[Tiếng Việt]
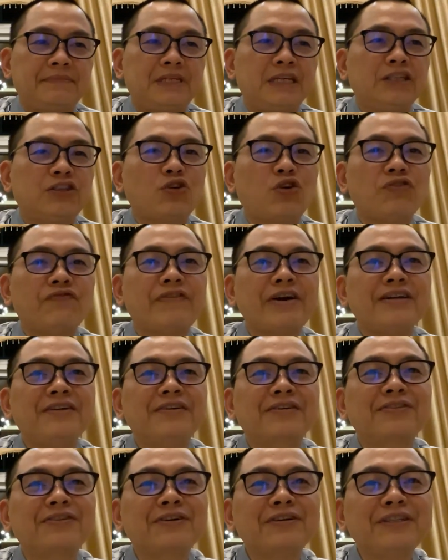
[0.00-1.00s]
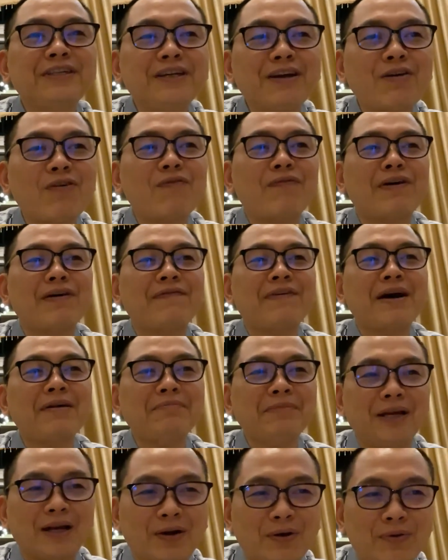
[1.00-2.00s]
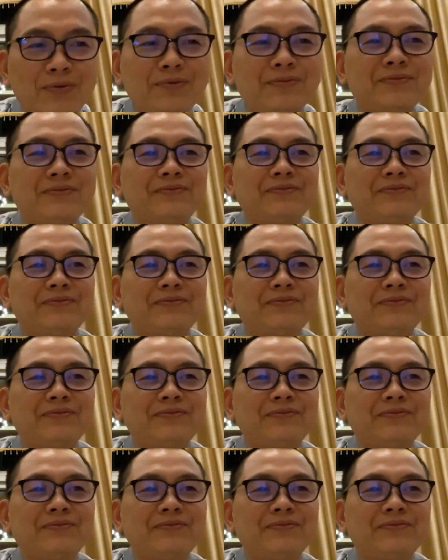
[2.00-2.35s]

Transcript: thì tôi phải được giới thiệu và phát biểu